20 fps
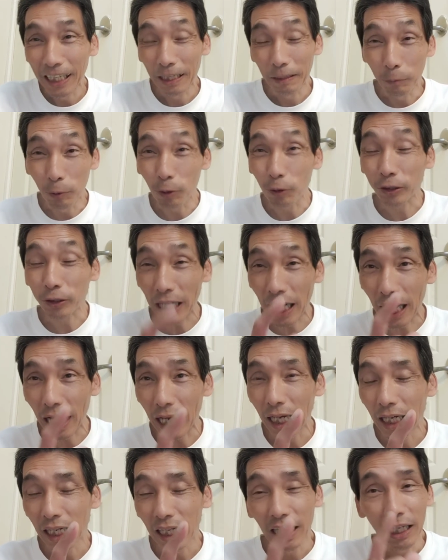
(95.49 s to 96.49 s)
もうさ、
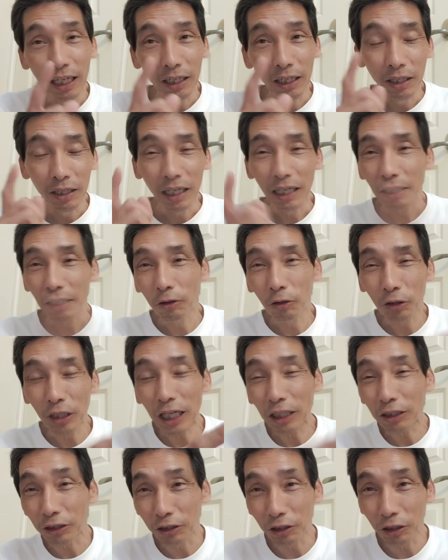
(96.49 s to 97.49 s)
この
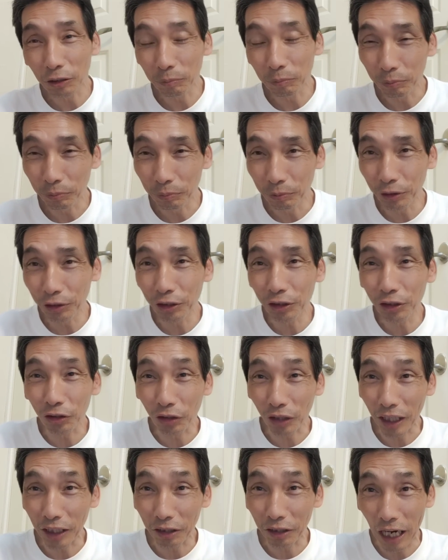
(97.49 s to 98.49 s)
後いろいろ文章と
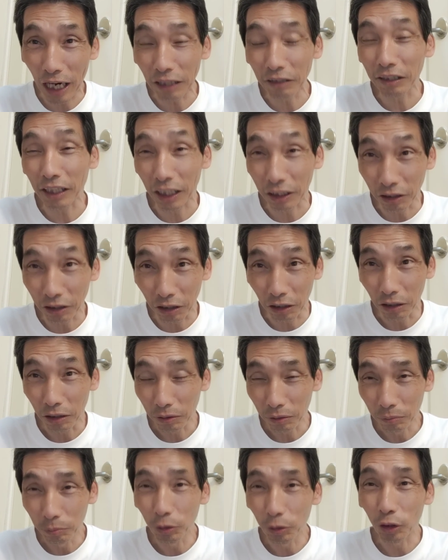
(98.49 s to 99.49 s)
かいろいろあるけど、
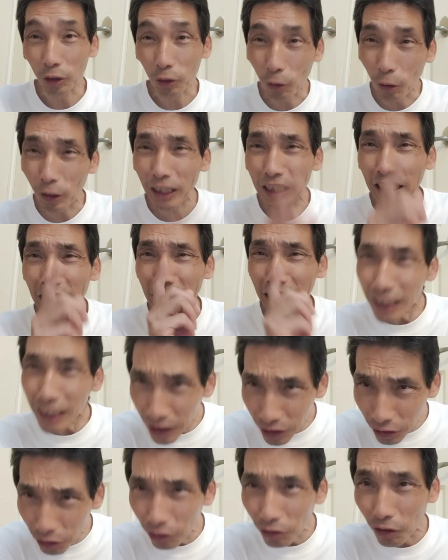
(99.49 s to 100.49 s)
もうこれでいいで
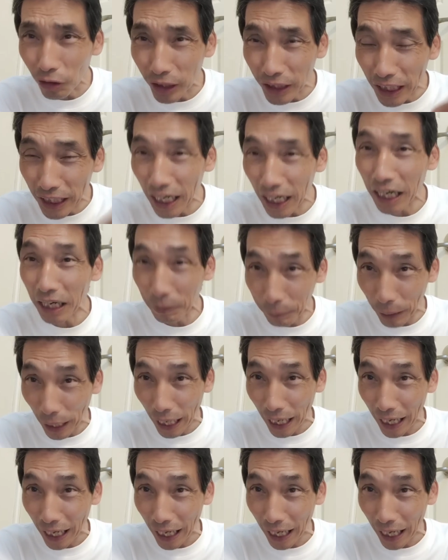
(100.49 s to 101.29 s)
しょこれだけあれば。